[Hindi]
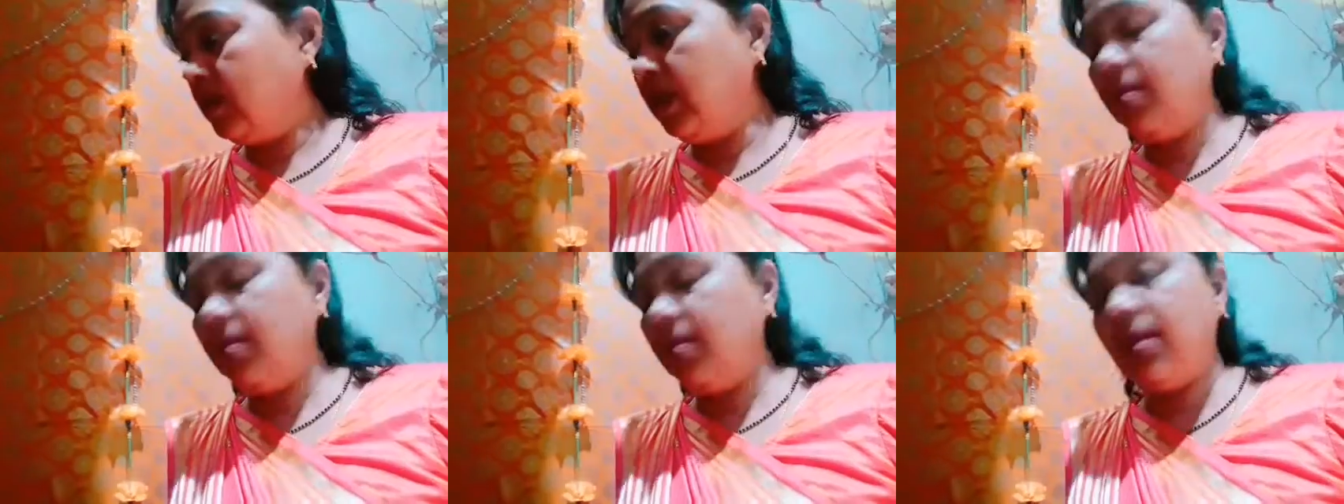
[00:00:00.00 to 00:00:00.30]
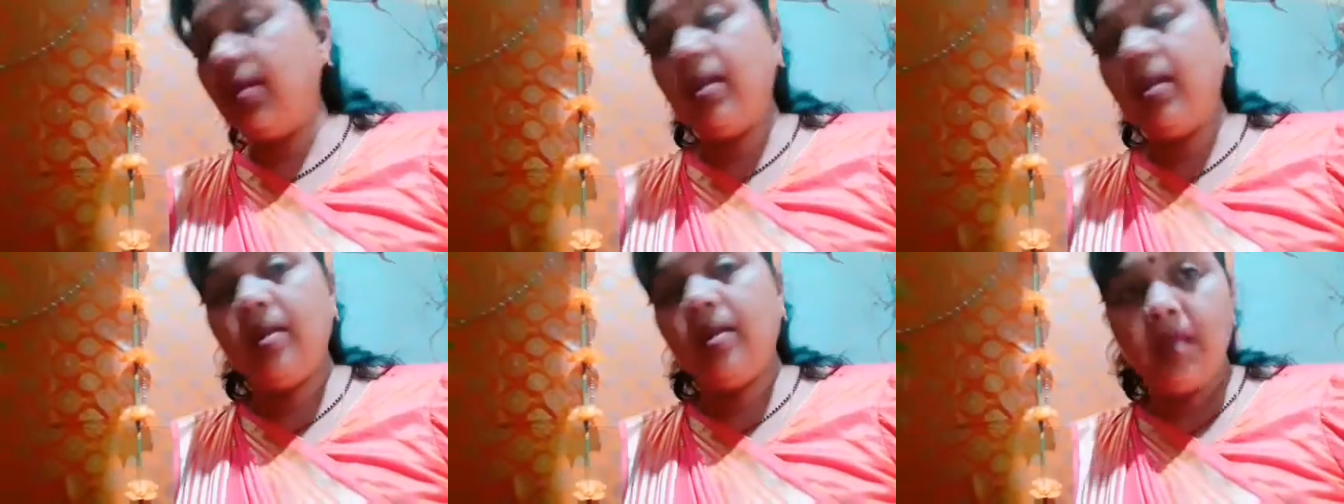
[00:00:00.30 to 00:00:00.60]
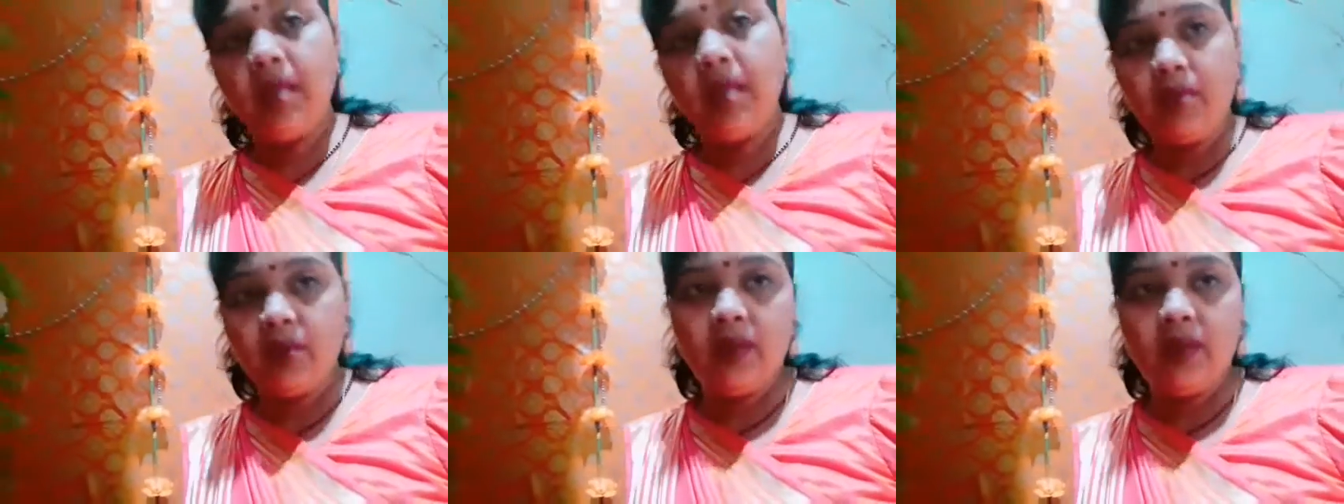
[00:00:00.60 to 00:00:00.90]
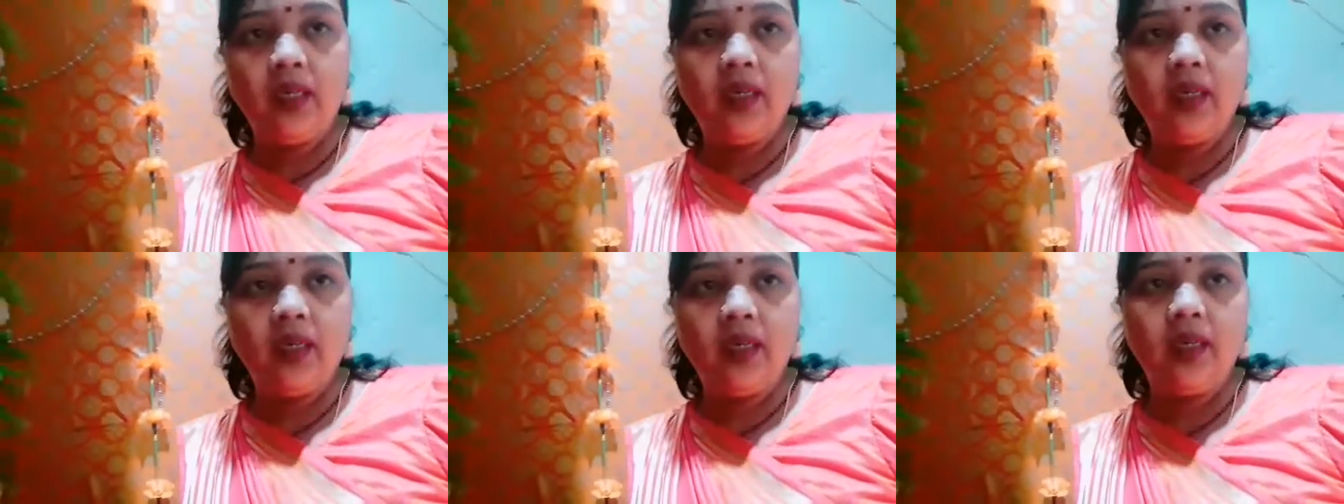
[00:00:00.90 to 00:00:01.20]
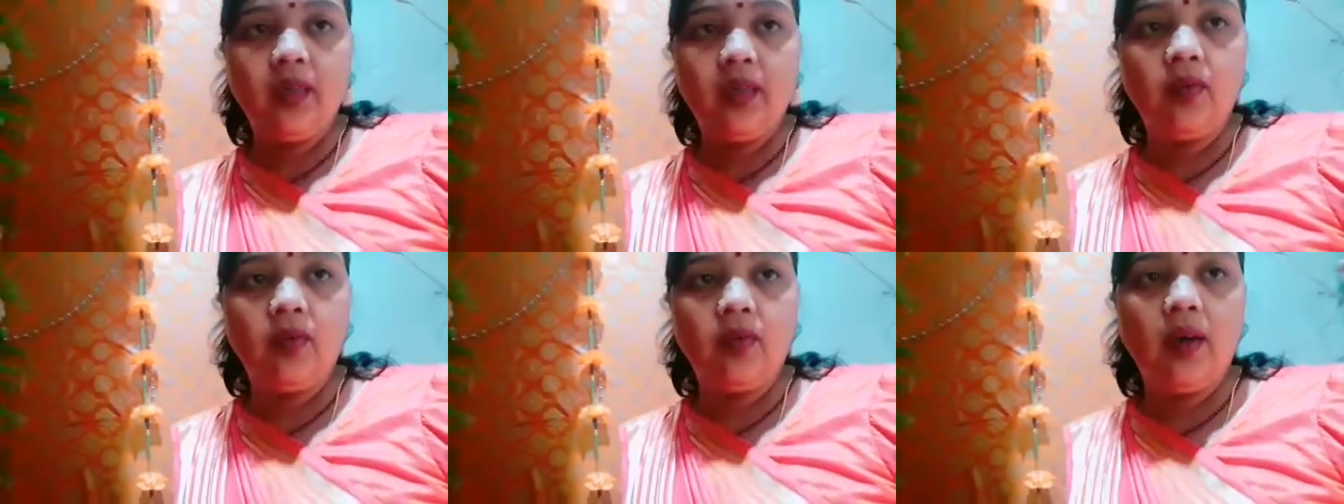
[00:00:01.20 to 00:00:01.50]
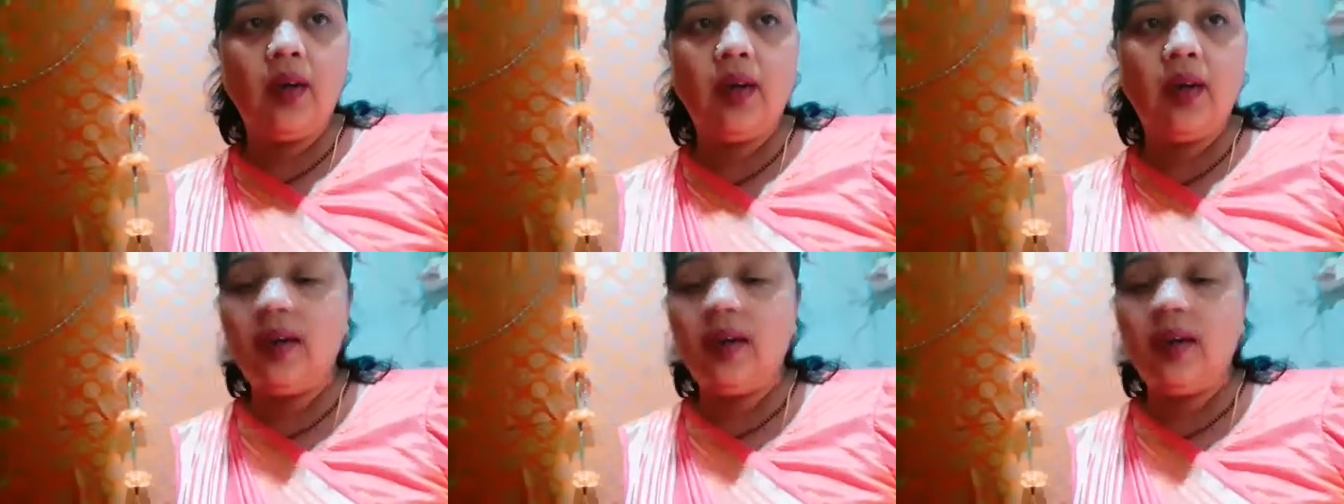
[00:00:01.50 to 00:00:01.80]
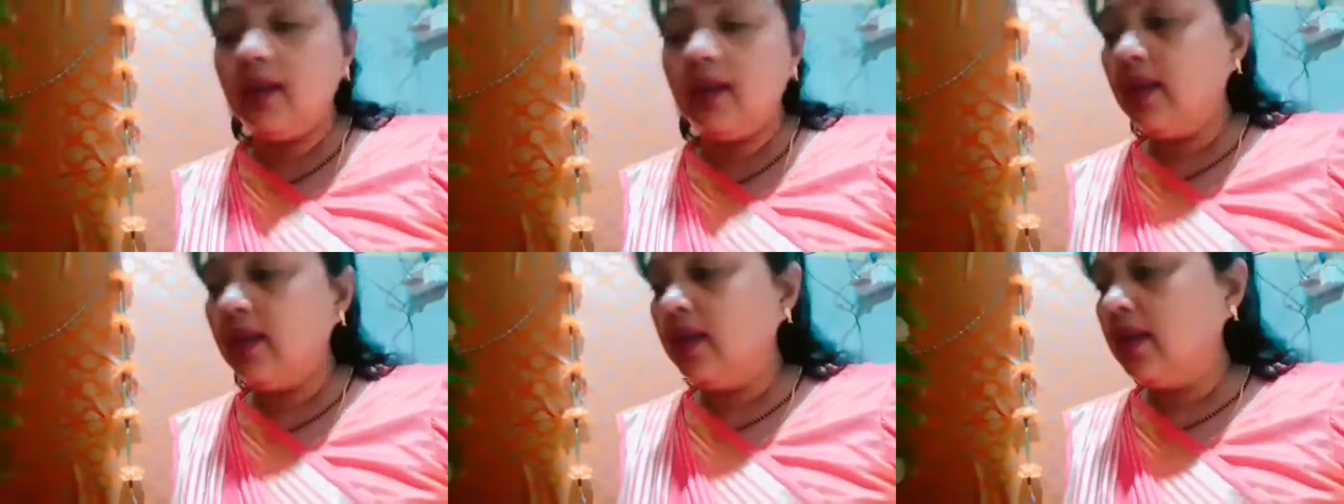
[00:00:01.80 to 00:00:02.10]
पूजा नहीं हुआ है तो
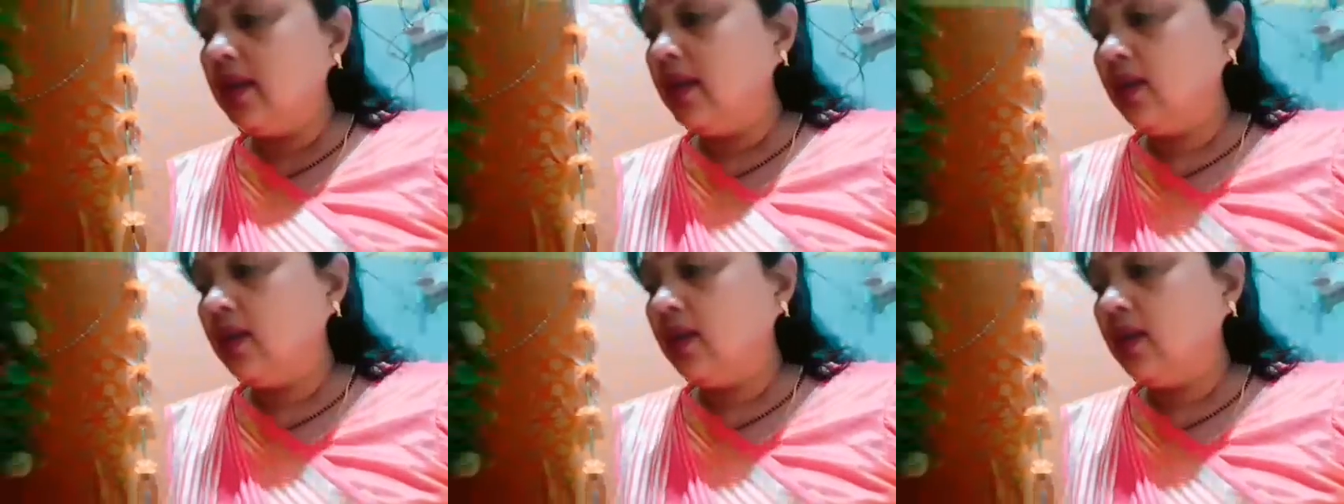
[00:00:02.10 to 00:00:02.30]
अभी मैं